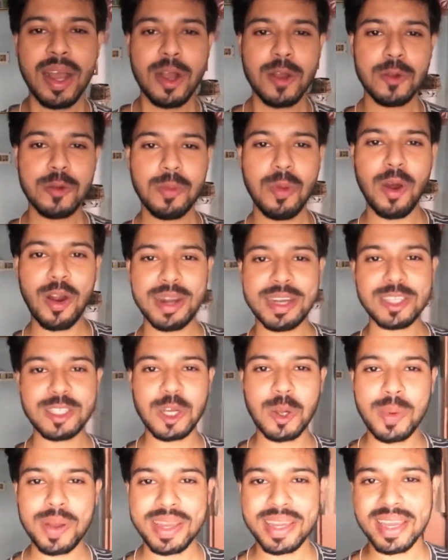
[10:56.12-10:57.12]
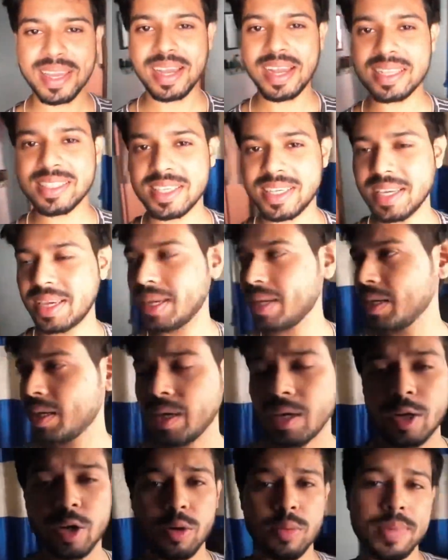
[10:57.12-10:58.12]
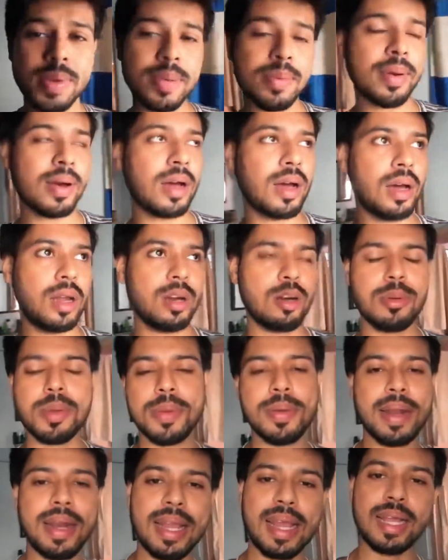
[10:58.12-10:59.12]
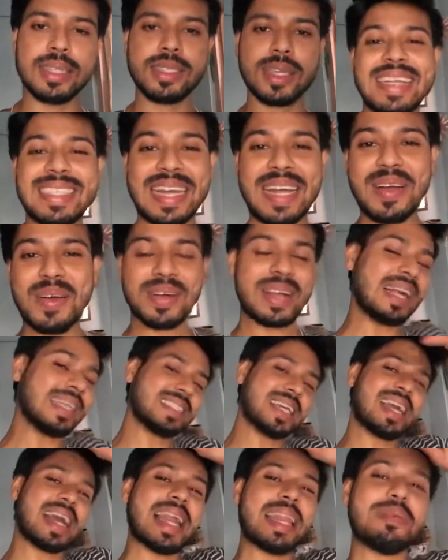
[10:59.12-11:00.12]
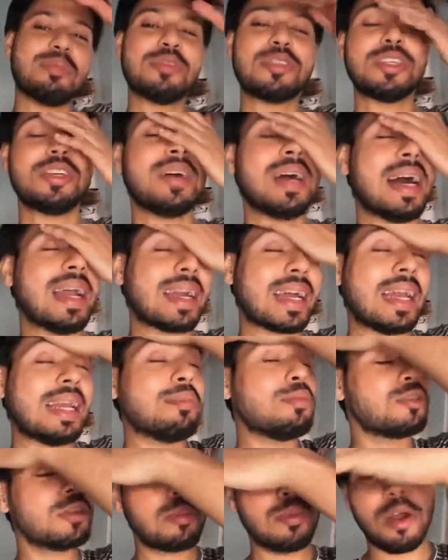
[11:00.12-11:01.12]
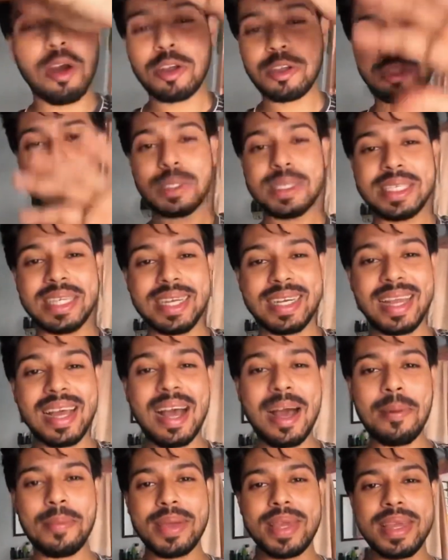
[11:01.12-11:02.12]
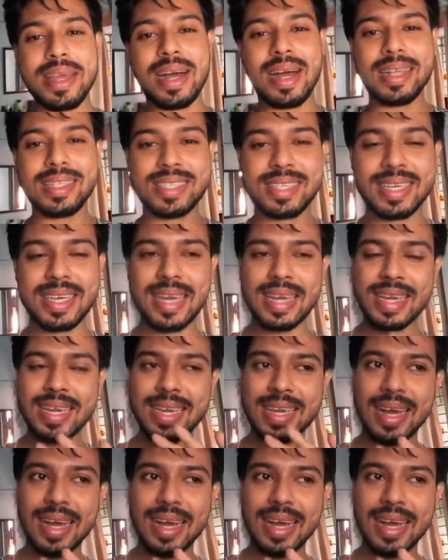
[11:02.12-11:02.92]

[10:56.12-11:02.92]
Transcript: গুড মর্নিং সবাইকে আজকে রবিবার রবিবার হ্যাঁ আজকে যাই হোক আজকে কালী পুজো আর কালী পুজো ব্লগ চলছে এটা আমি আজকেই